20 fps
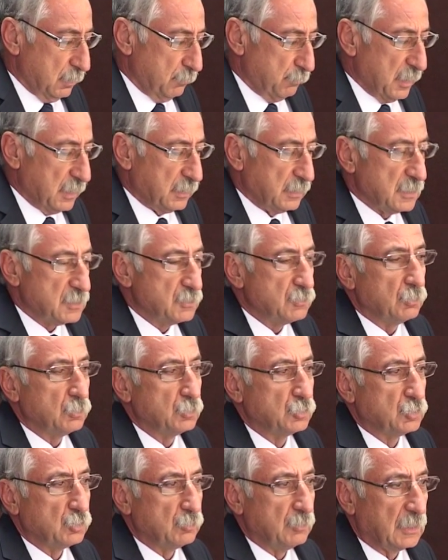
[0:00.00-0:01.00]
merkezi
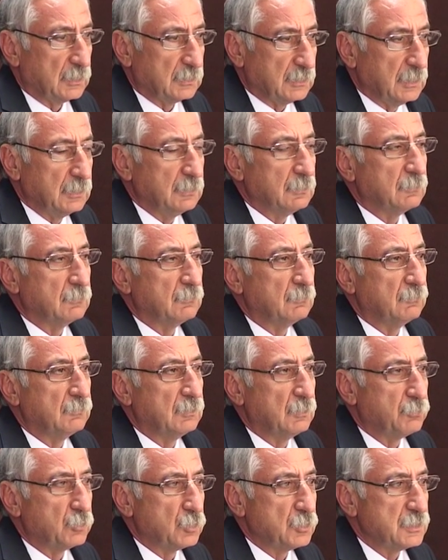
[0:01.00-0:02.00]
oluşturmaktan
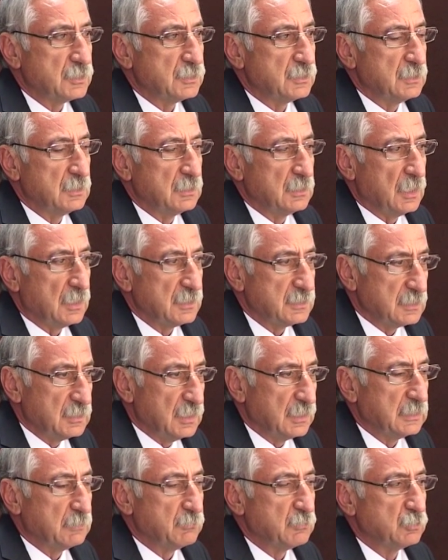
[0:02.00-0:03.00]
ve projesini
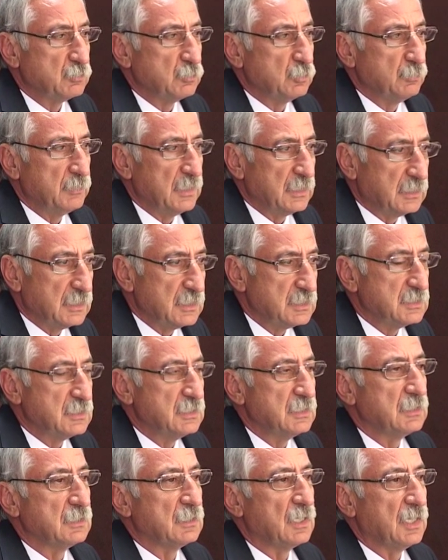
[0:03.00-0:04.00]
hazırladığımız bu
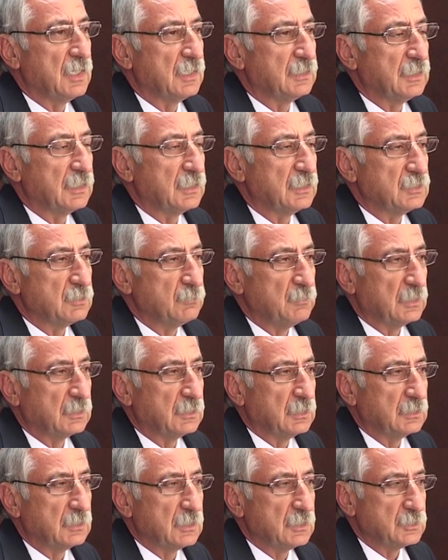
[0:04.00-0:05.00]
merkezi hayata
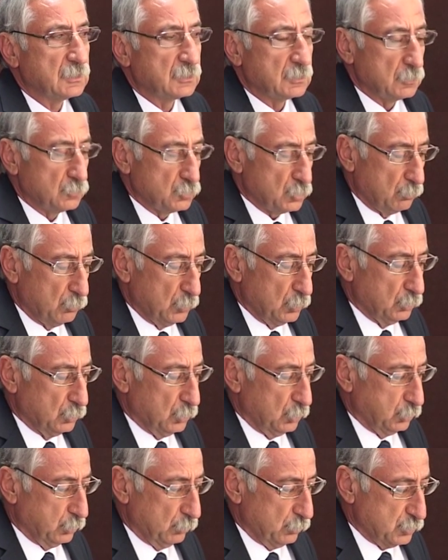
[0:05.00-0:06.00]
getirmekten gerçekten çok
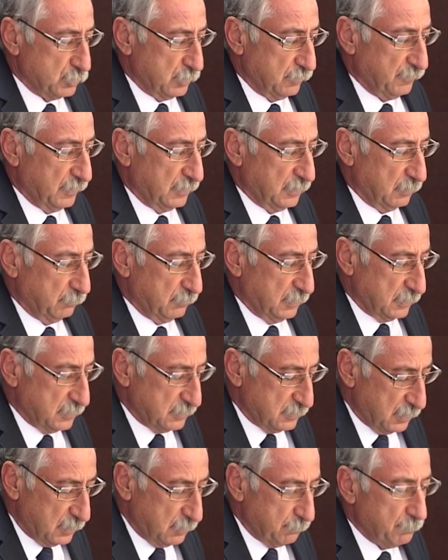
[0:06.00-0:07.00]
mutlu olduğumuzu ifade etmek
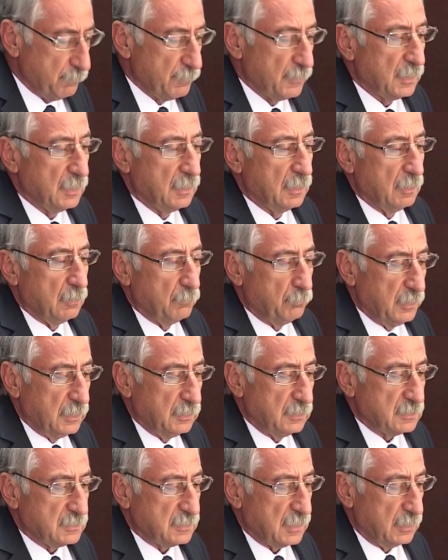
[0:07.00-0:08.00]
isterim.
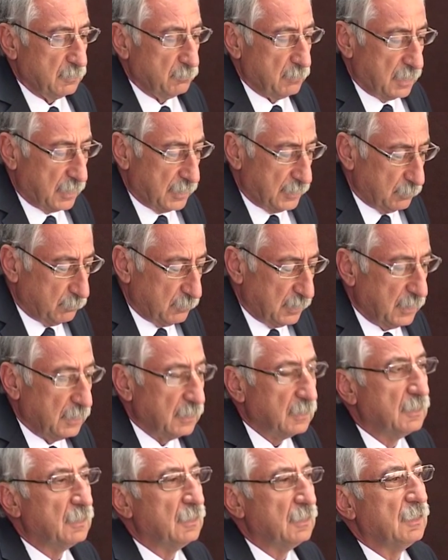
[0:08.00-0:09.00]
Ben de Sayın Bakanıma
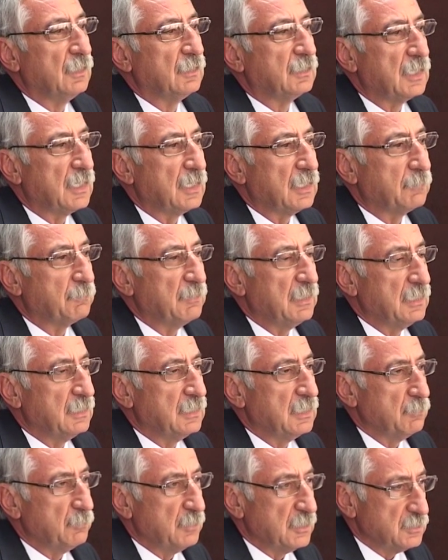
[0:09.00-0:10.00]
gerek
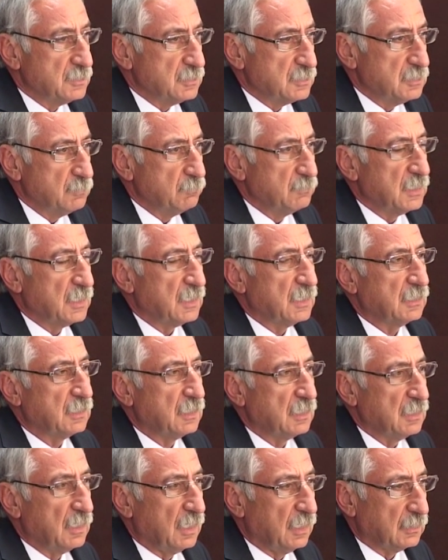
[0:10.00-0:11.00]
belediye meclisim, gerek
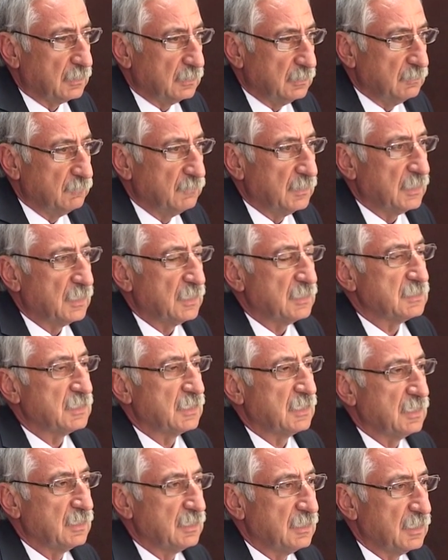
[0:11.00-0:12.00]
Girne halkı ve
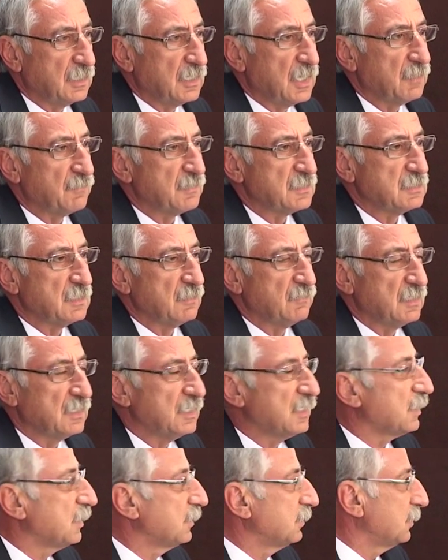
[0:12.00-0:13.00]
gerekse Girne'deki
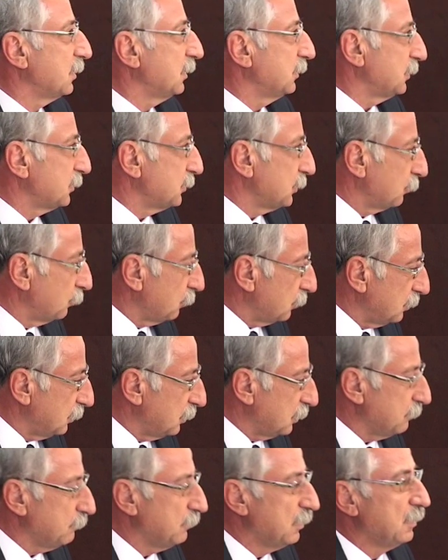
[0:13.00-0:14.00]
hayvanseverler adına teşekkür
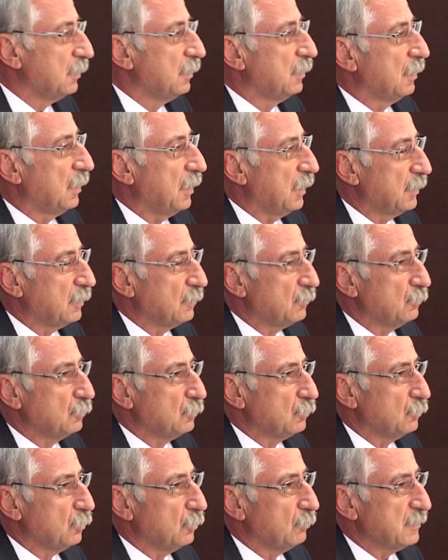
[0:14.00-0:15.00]
ederim. Hayırlı
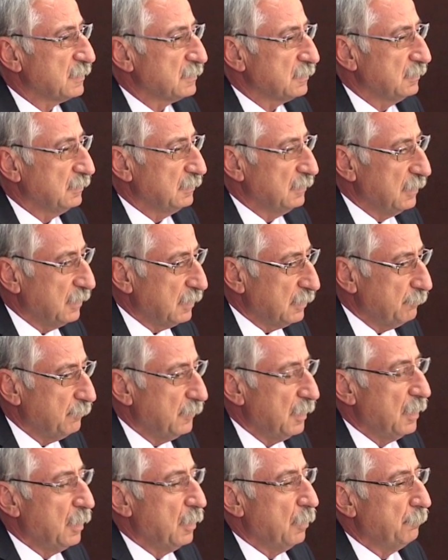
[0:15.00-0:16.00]
uğurlu olmasını dilerim
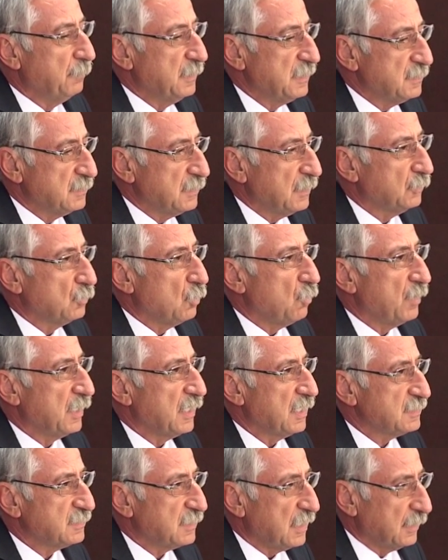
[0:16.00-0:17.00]
biz de
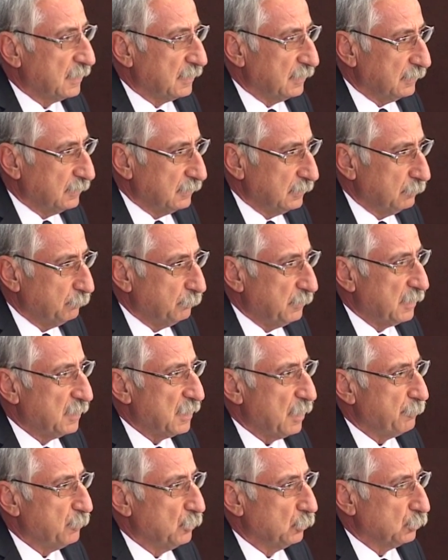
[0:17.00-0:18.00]
doğaya saygılı bir
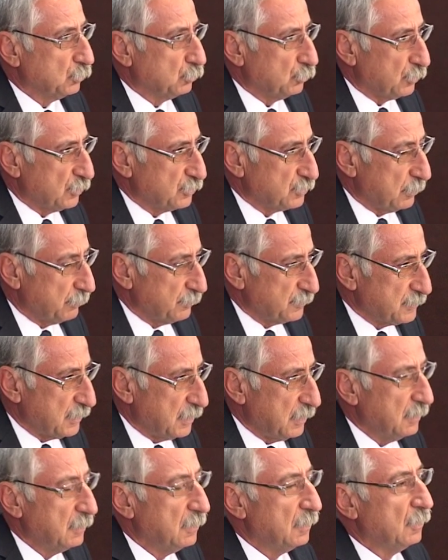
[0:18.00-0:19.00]
yapı
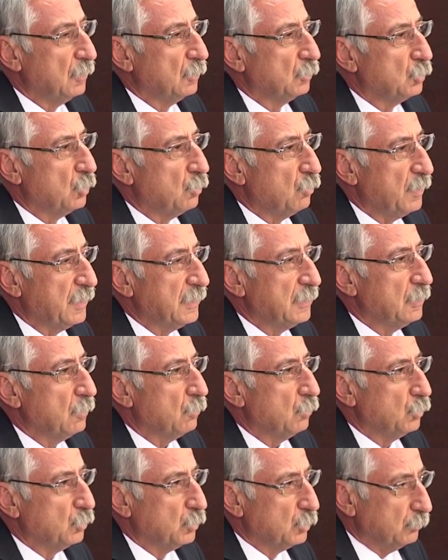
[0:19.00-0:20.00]
oluşturacağımıza, doğa ile
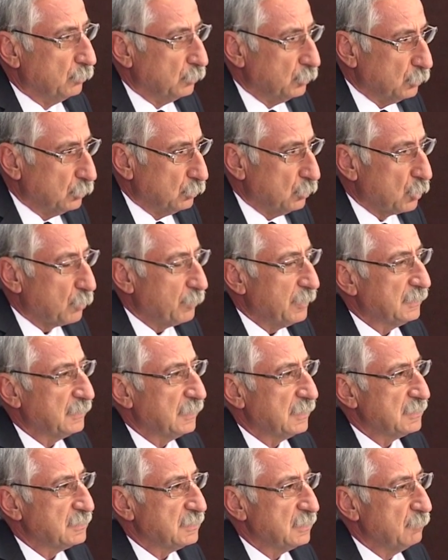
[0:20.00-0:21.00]
uyumlu, Orman
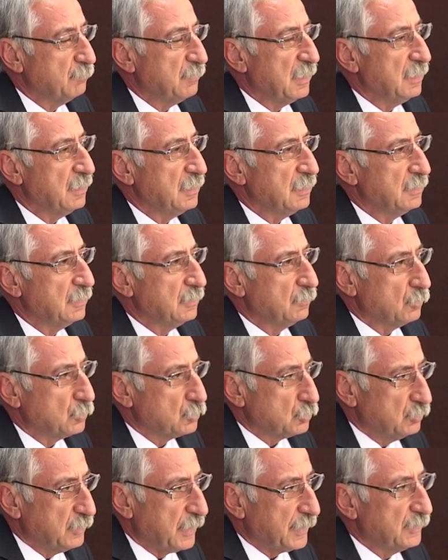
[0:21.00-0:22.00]
Dairesi'nin belirlediği
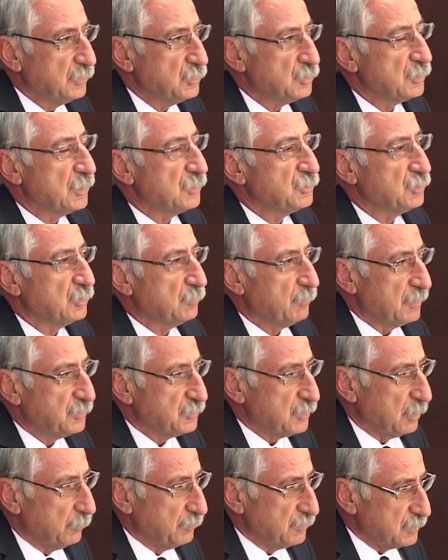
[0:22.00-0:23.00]
koşulların dışına
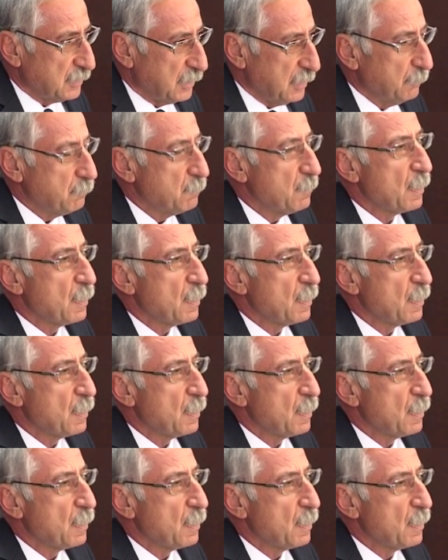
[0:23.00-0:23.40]
çıkmayacağımıza